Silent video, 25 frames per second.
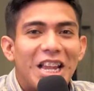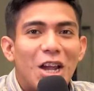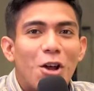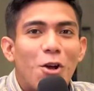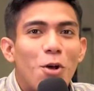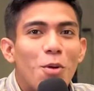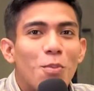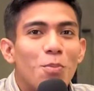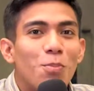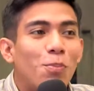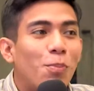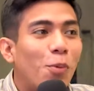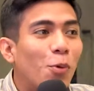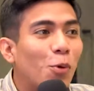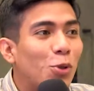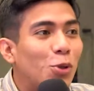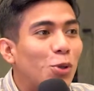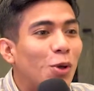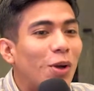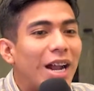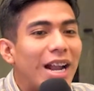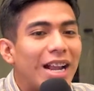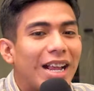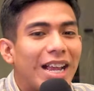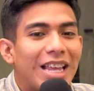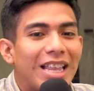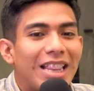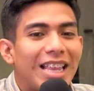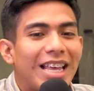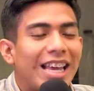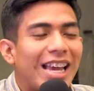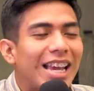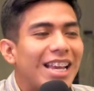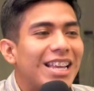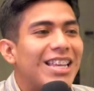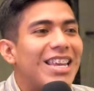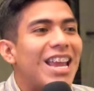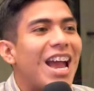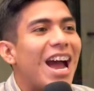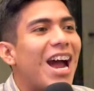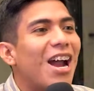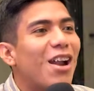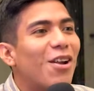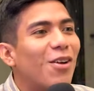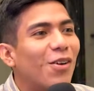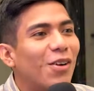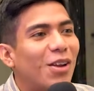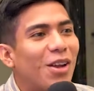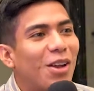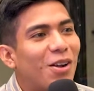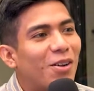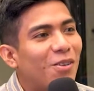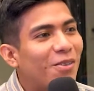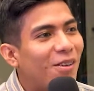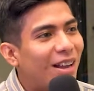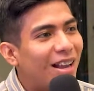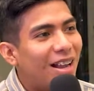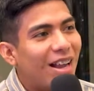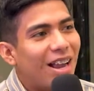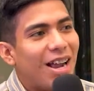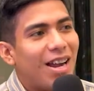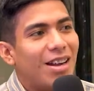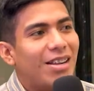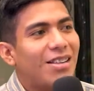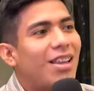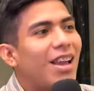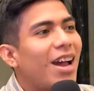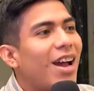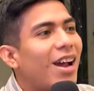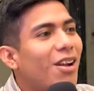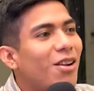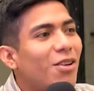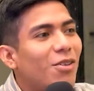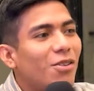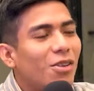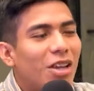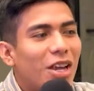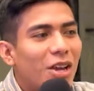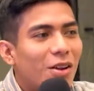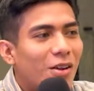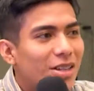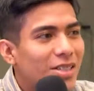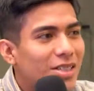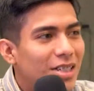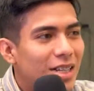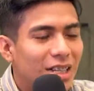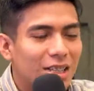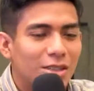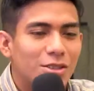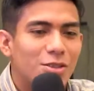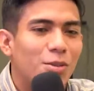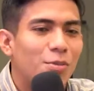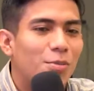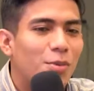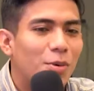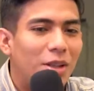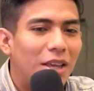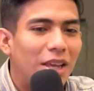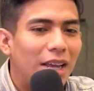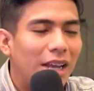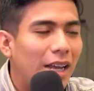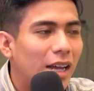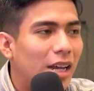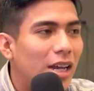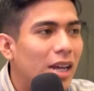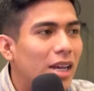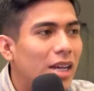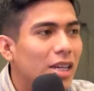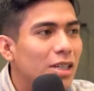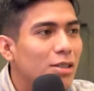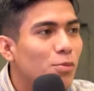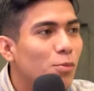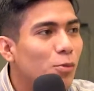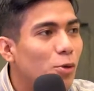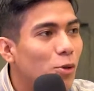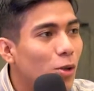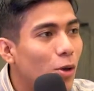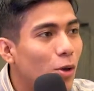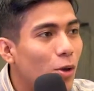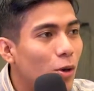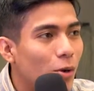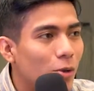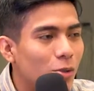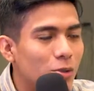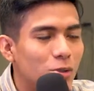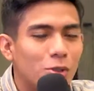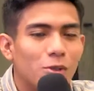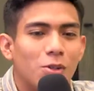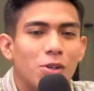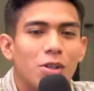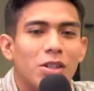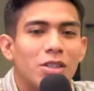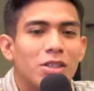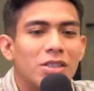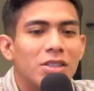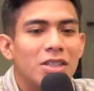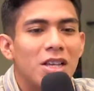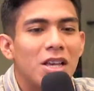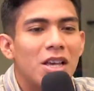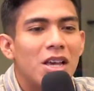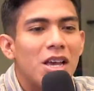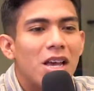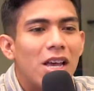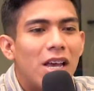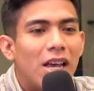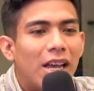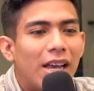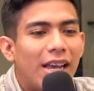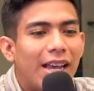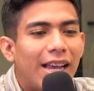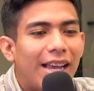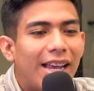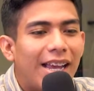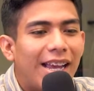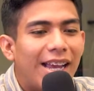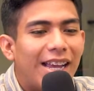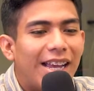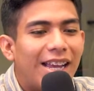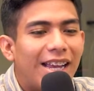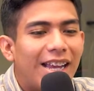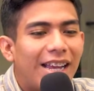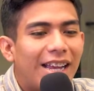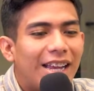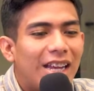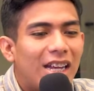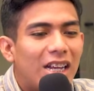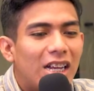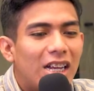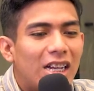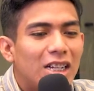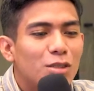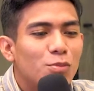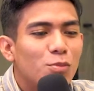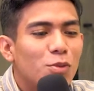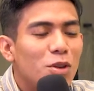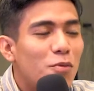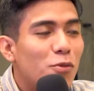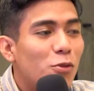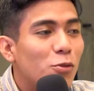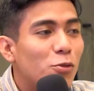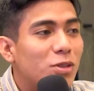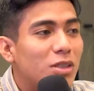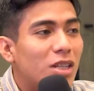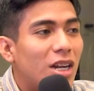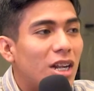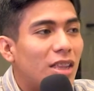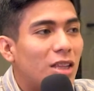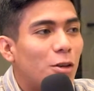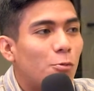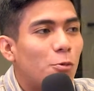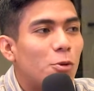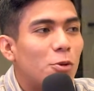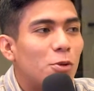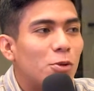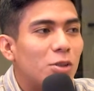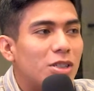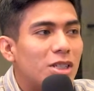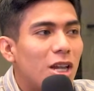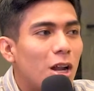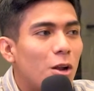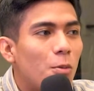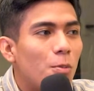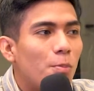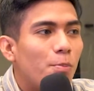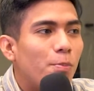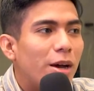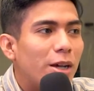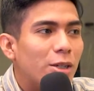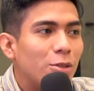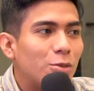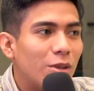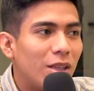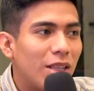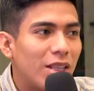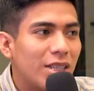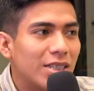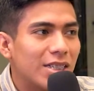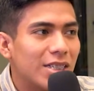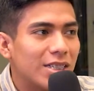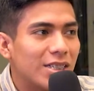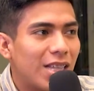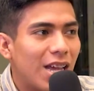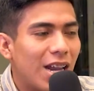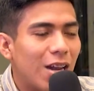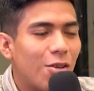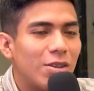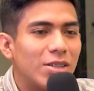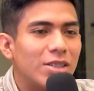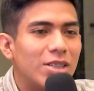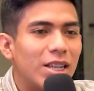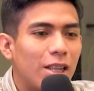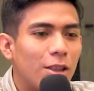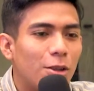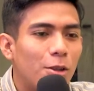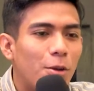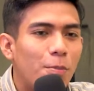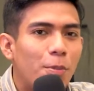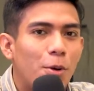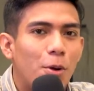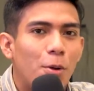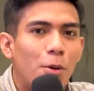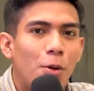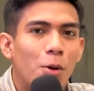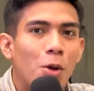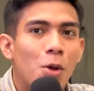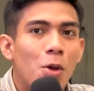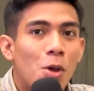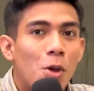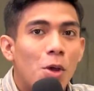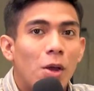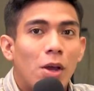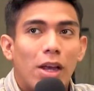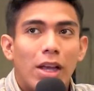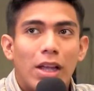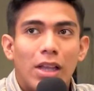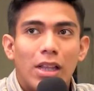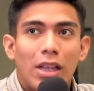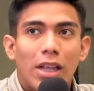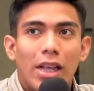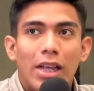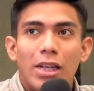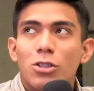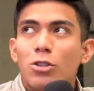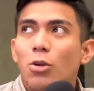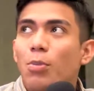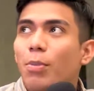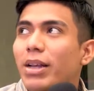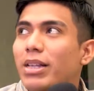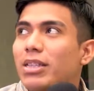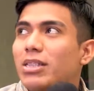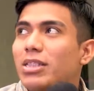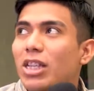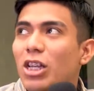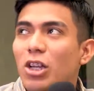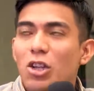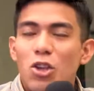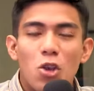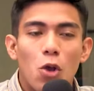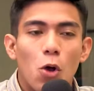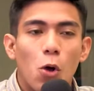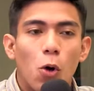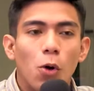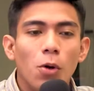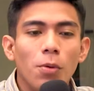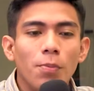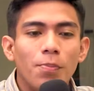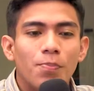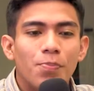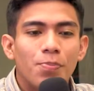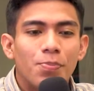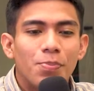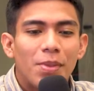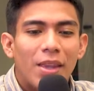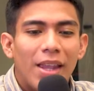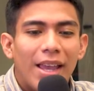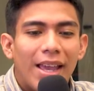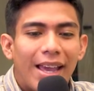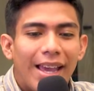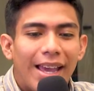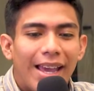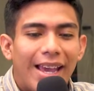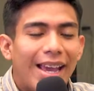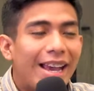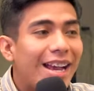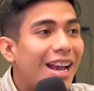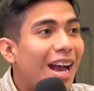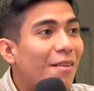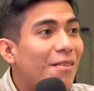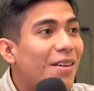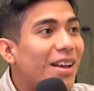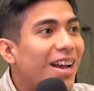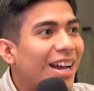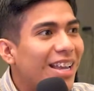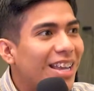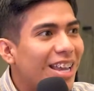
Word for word: Llegó un punto en el que dije, ya no quiero bailar, ya no quiero hacer esto, porque es muy doloroso, es, eh, es muy frustrante cuando te sale un paso y tienes que estarlo haciendo, pero eso me enseñó eh, Gaby